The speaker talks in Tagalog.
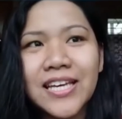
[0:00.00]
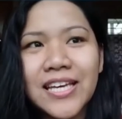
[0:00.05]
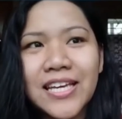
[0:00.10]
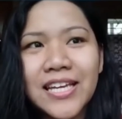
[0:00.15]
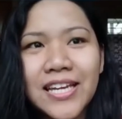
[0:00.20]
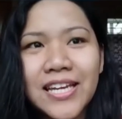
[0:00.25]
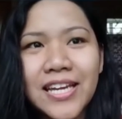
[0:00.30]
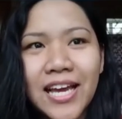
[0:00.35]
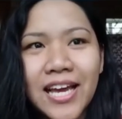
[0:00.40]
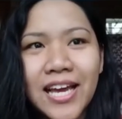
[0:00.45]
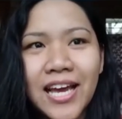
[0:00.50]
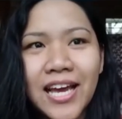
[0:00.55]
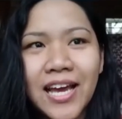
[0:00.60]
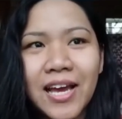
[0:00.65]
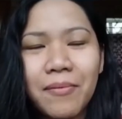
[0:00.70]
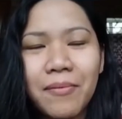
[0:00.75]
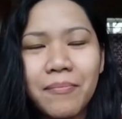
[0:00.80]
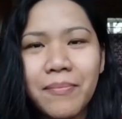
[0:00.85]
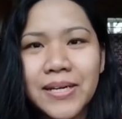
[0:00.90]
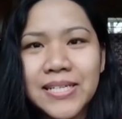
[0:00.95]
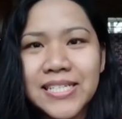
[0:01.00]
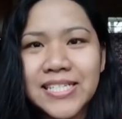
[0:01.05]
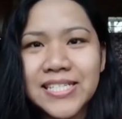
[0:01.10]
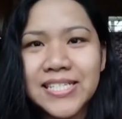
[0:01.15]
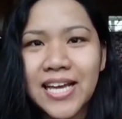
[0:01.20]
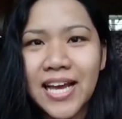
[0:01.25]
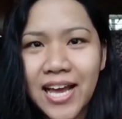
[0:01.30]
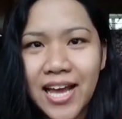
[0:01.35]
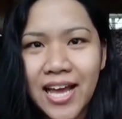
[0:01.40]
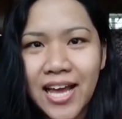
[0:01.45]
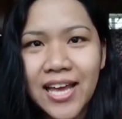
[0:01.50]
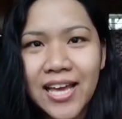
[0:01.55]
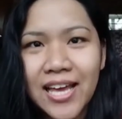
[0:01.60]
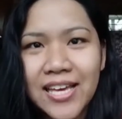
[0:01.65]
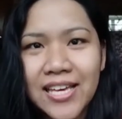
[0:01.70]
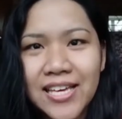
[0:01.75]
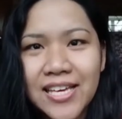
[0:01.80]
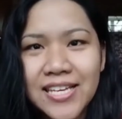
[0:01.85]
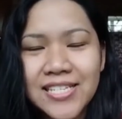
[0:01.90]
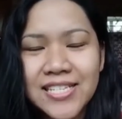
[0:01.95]
na magsasaka
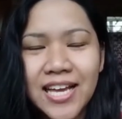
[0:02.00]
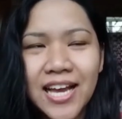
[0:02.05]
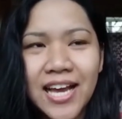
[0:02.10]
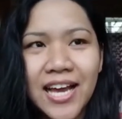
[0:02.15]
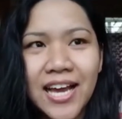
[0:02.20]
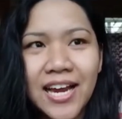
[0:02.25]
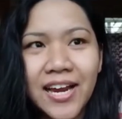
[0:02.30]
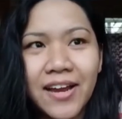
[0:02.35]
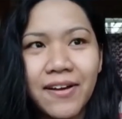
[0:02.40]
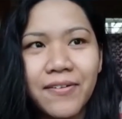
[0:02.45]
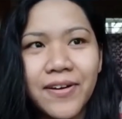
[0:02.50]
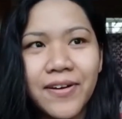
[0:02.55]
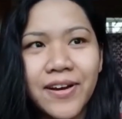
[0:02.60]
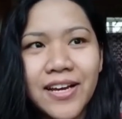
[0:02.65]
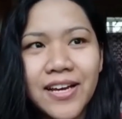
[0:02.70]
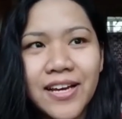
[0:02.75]
isang araw,